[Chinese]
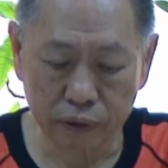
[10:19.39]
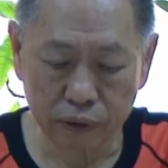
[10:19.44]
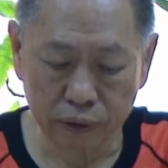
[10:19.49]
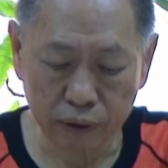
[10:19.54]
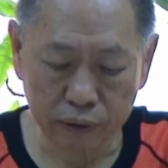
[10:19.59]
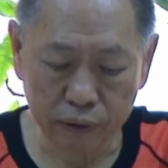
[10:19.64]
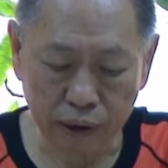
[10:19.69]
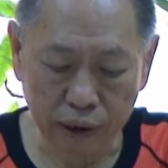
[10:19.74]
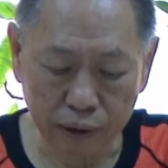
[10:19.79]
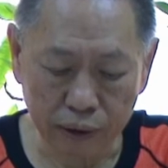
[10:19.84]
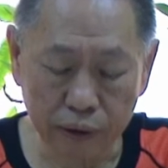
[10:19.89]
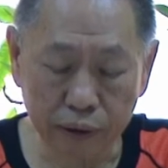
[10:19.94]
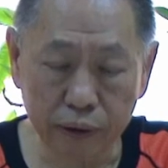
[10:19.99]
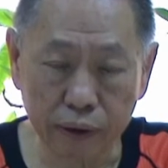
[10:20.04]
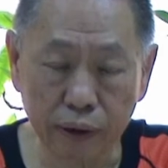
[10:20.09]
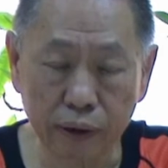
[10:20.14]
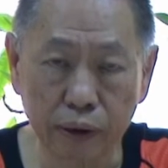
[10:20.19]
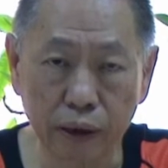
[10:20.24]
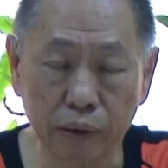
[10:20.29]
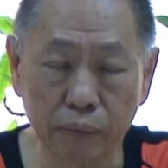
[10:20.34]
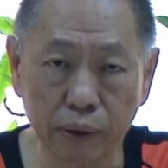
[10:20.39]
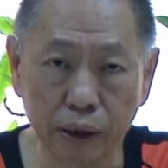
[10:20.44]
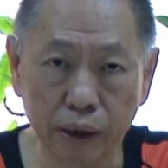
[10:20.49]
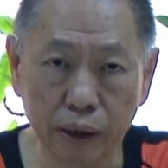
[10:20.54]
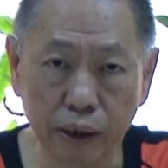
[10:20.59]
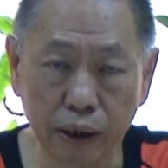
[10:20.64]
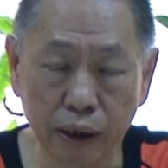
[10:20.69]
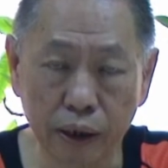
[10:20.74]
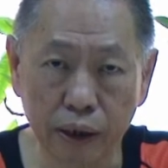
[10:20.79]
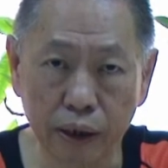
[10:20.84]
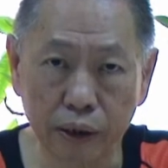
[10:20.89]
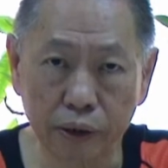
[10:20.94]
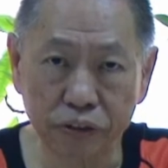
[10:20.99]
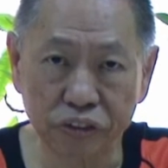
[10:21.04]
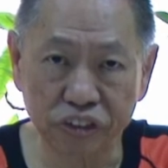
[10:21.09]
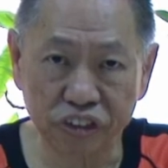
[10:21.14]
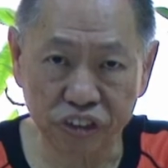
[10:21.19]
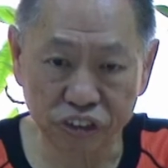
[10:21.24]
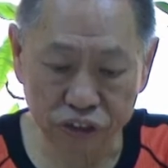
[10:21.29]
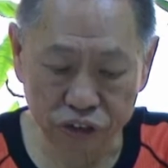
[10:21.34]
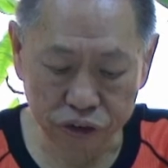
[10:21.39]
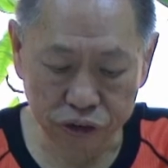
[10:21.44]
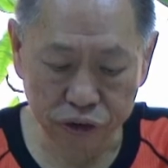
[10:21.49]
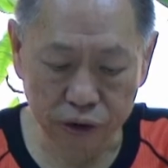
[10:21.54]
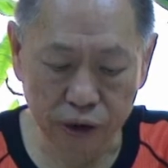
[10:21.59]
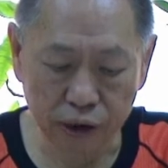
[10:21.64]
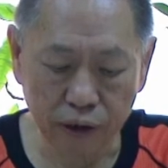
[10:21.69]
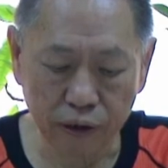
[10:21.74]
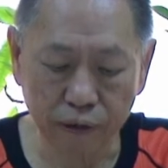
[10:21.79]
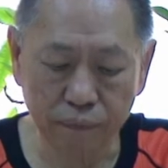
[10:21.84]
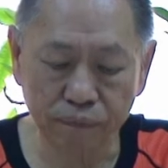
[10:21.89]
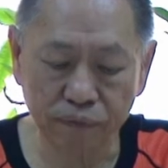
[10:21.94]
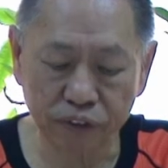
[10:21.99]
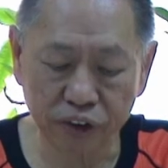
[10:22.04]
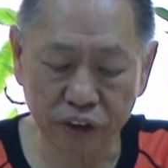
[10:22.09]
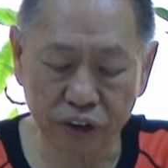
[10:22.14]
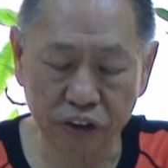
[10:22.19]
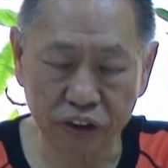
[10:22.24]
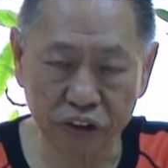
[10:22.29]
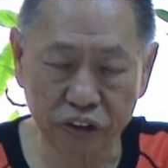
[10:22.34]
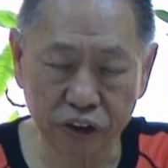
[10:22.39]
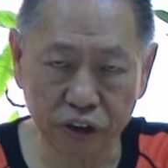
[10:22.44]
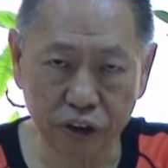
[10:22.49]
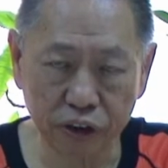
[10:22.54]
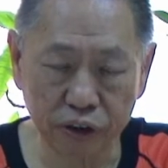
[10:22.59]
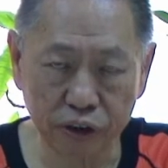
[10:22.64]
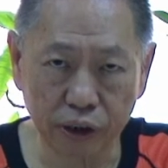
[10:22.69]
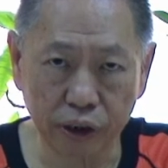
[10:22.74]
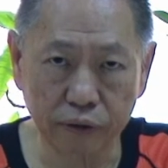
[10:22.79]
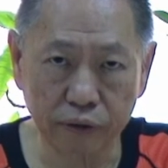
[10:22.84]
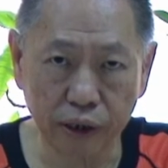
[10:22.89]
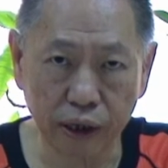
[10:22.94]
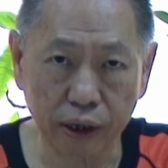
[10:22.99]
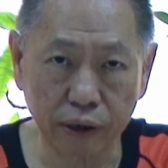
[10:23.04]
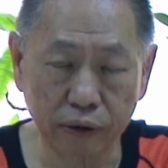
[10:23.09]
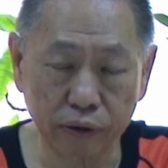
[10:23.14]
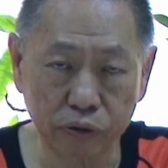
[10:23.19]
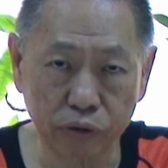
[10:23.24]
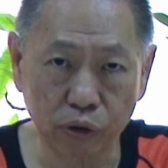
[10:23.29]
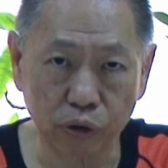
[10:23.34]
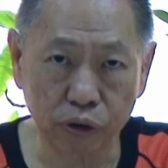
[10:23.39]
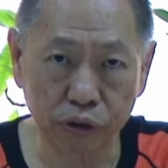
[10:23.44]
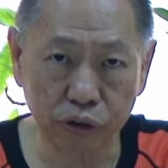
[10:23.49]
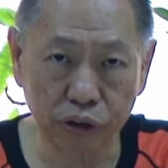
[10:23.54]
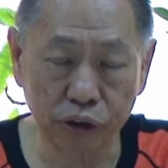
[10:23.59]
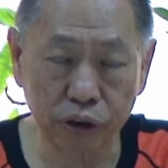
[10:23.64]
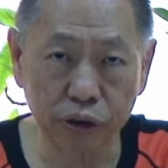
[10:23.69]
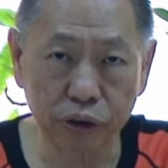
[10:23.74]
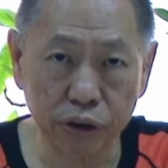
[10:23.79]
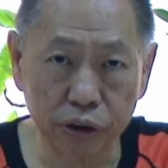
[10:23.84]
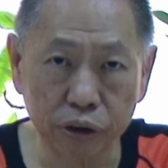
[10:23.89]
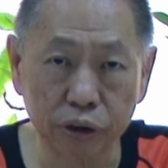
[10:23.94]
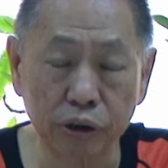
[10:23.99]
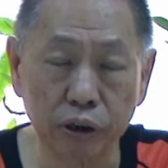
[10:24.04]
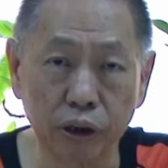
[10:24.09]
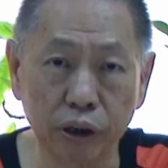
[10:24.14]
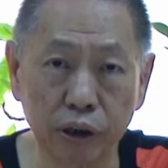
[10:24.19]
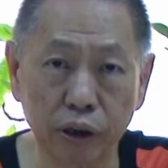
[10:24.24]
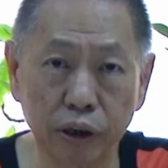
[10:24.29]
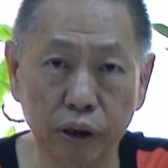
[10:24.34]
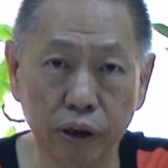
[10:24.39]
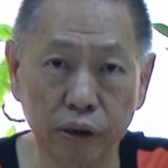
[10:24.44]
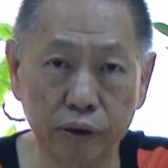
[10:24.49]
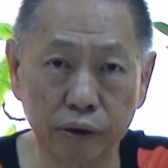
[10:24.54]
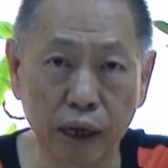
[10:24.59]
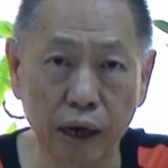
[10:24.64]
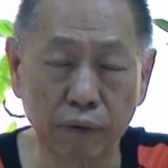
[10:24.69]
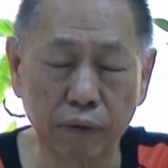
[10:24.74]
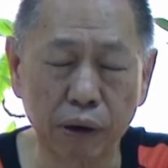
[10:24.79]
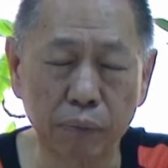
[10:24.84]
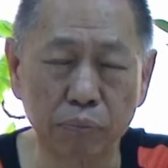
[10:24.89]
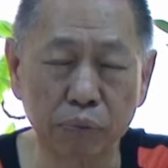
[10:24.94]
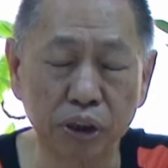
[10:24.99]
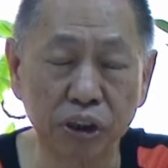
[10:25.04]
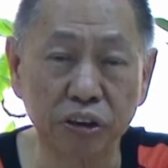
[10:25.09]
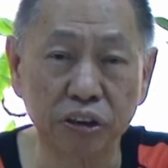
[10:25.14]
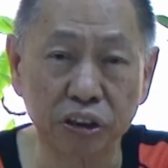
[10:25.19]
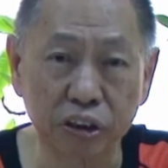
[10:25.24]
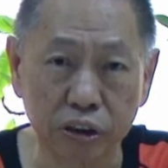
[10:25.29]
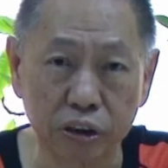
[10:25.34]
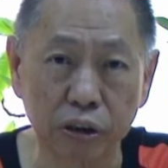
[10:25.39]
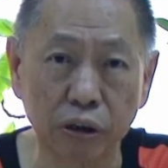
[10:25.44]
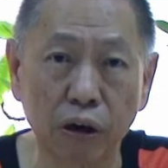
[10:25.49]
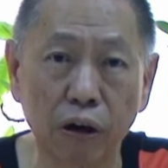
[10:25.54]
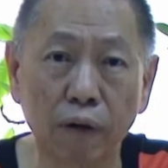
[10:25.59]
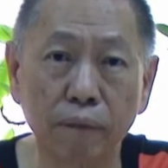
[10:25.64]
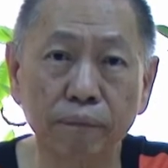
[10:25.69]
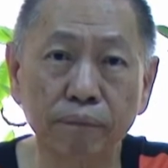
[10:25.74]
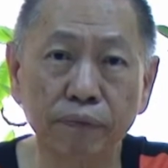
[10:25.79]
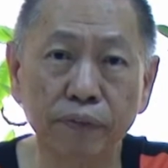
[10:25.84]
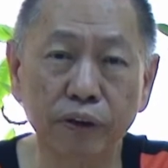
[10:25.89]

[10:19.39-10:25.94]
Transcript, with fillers: 咱大家加减啊加支持啦吼，因为这个电台所引起的台湾民气吼，